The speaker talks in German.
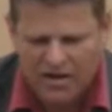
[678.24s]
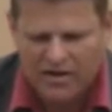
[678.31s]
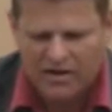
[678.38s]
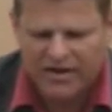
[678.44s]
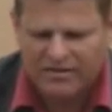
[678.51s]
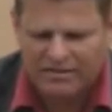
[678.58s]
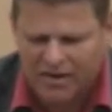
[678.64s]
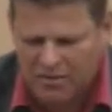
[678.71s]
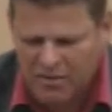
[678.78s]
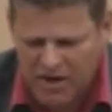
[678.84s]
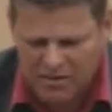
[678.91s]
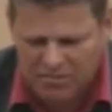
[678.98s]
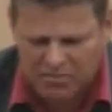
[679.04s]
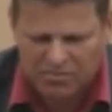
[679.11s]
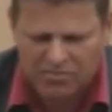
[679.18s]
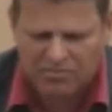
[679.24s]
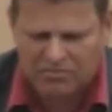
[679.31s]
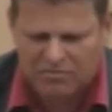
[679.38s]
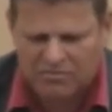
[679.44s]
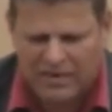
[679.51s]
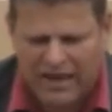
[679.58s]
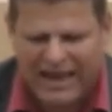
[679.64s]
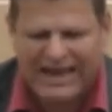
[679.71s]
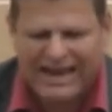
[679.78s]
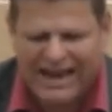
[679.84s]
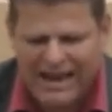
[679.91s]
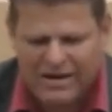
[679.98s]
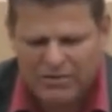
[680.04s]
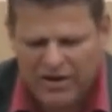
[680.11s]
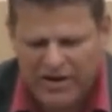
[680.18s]
Jetzt aber ein
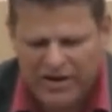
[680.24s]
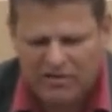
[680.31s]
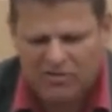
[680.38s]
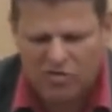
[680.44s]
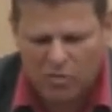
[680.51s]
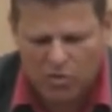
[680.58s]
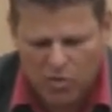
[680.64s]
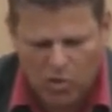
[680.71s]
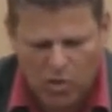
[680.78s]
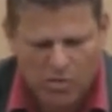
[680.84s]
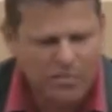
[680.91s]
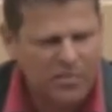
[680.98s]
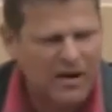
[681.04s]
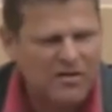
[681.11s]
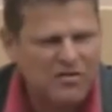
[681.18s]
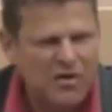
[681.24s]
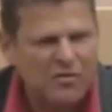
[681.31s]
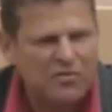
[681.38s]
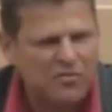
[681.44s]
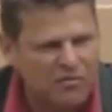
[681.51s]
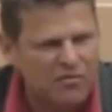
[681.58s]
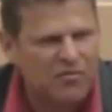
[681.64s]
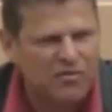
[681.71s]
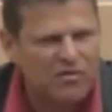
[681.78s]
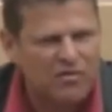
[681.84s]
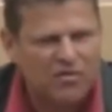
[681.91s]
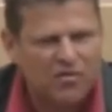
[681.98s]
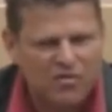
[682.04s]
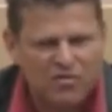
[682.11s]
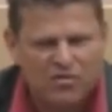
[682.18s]
klein wenig zum Lob. Also
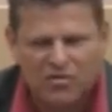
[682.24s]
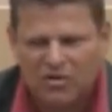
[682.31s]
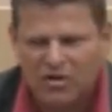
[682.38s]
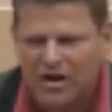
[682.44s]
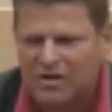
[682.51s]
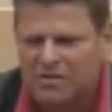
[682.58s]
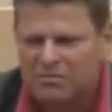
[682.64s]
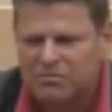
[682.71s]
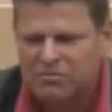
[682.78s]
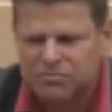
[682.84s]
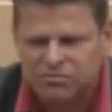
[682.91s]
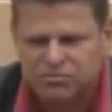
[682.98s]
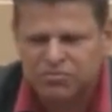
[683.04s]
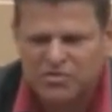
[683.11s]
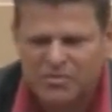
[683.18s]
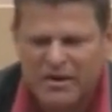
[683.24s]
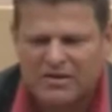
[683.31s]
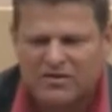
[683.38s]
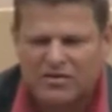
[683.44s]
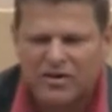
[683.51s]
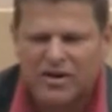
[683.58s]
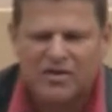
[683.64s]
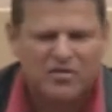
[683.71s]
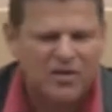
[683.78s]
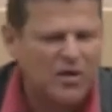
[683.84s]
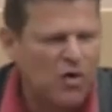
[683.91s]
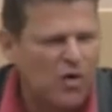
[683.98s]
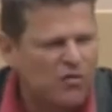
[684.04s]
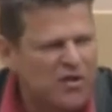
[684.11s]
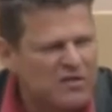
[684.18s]
Herr Schmidt und Herr
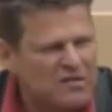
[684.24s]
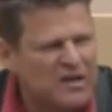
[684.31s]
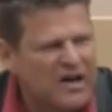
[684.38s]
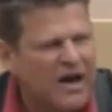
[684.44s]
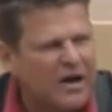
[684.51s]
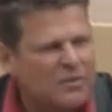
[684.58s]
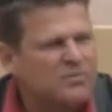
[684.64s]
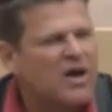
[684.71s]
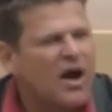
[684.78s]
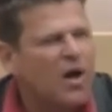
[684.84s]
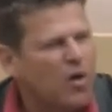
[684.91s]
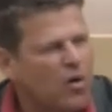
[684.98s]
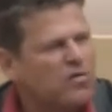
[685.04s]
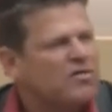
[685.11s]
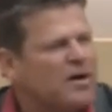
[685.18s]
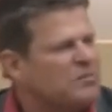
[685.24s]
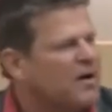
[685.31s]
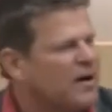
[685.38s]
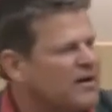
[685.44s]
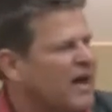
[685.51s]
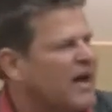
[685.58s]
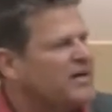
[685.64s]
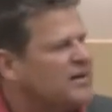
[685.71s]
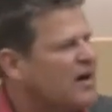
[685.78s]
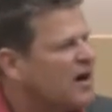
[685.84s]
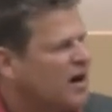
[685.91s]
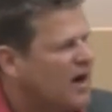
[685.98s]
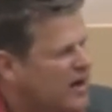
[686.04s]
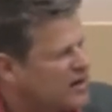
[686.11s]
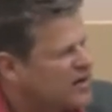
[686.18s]
Seehofer, Sie haben ja auch unseren Parteitag
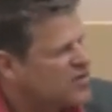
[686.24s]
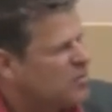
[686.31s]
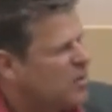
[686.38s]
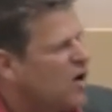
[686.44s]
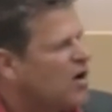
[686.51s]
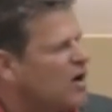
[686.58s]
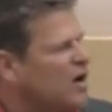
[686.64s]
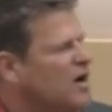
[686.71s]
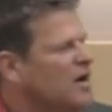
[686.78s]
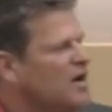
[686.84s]
angesprochen